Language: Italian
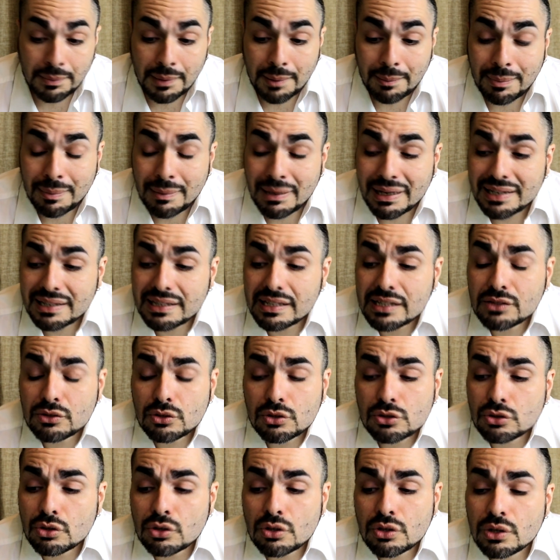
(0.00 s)
Ma l'hai detto
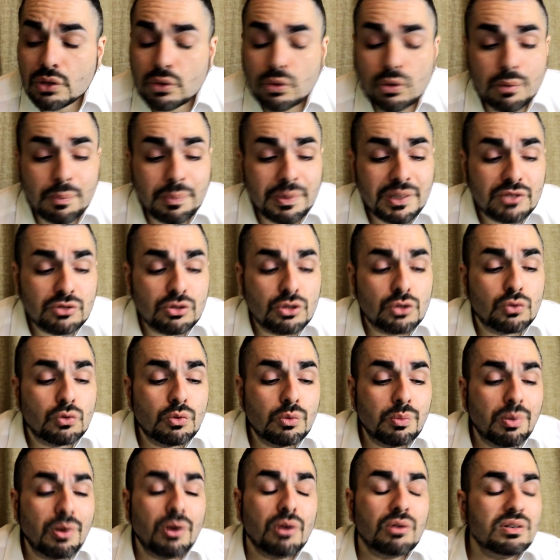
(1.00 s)
il giorno in cui ho preso il
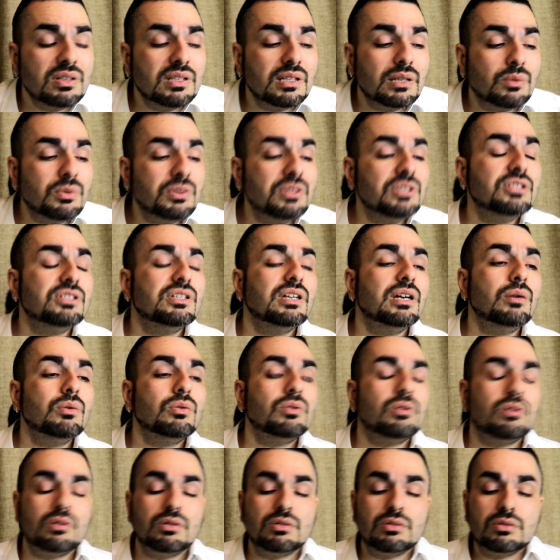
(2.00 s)
coupon da 15
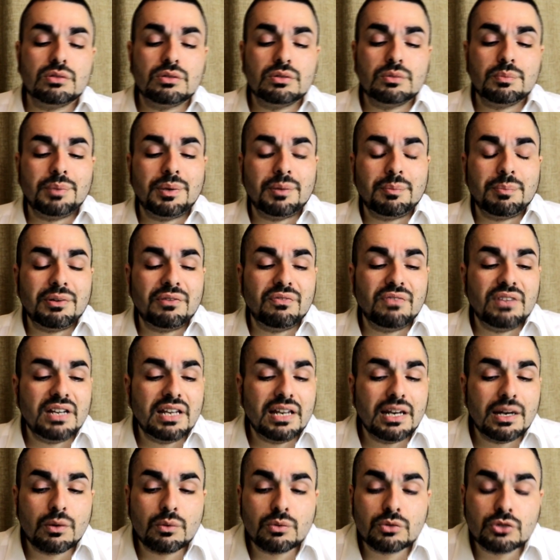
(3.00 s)
euro per, per
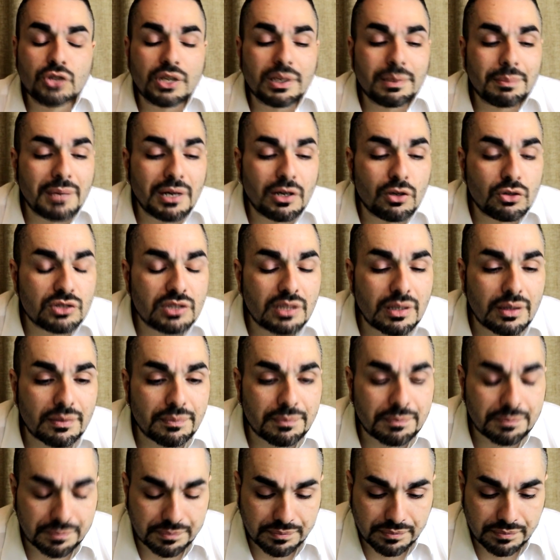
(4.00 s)
venire... Cioè, ma cosa...